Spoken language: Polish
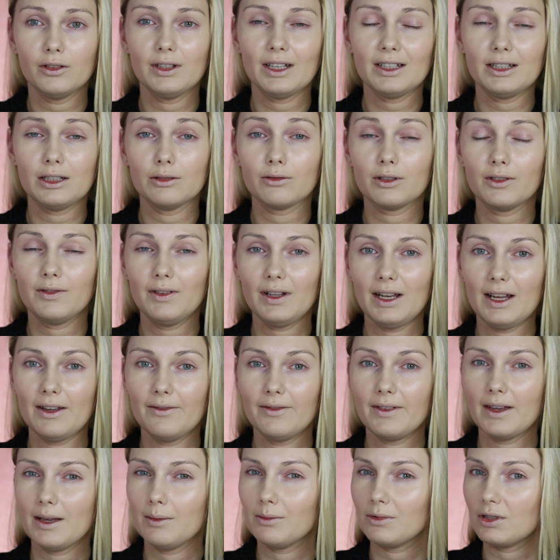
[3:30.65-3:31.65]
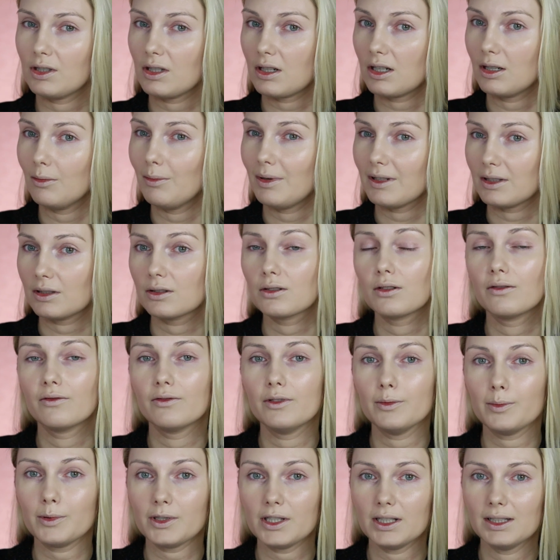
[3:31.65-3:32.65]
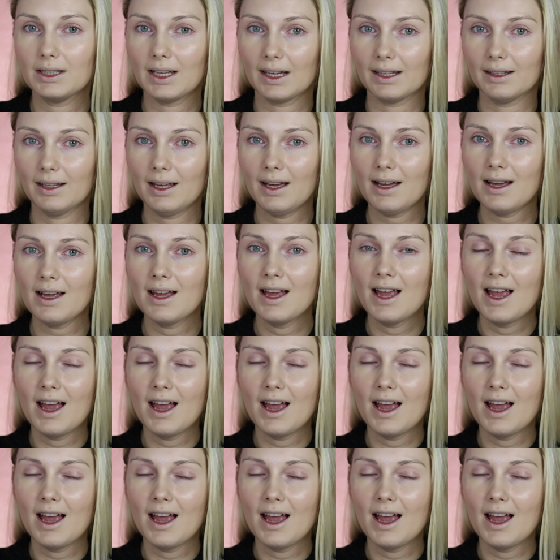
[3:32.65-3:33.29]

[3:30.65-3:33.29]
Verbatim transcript: Na tę chwilę wiem, że chyba są wyprzedane,